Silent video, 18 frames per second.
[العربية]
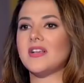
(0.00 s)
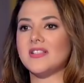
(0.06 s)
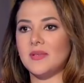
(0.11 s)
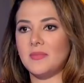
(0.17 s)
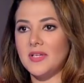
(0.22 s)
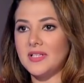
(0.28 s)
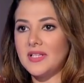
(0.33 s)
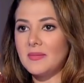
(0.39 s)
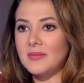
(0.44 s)

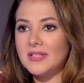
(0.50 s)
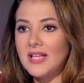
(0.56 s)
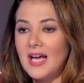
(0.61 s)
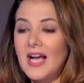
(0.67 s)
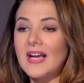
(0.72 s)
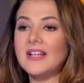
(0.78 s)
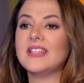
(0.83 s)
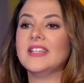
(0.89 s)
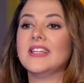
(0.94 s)
عصبيتها
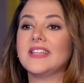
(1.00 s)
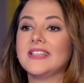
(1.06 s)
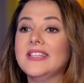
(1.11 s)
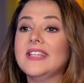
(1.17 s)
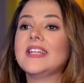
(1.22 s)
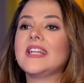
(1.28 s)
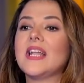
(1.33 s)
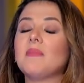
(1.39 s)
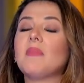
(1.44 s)
بتضحكني
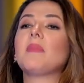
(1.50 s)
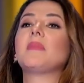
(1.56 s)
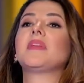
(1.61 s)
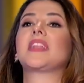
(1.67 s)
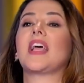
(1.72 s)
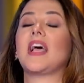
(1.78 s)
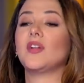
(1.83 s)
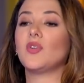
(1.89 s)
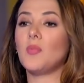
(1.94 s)
الاثنين لما
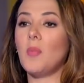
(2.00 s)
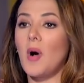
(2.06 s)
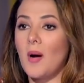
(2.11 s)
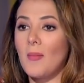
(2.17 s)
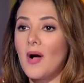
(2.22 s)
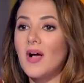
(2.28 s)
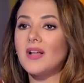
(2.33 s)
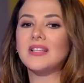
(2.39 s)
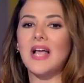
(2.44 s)
بيتخانقوا مع
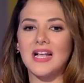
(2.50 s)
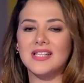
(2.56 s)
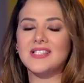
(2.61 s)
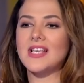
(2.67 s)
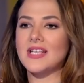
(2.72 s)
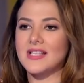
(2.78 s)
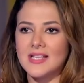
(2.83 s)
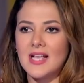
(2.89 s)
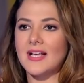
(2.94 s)
بعض
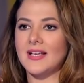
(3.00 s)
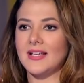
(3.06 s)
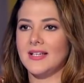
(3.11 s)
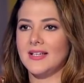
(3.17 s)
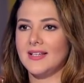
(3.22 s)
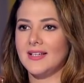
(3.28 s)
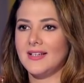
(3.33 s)
هتسخسخي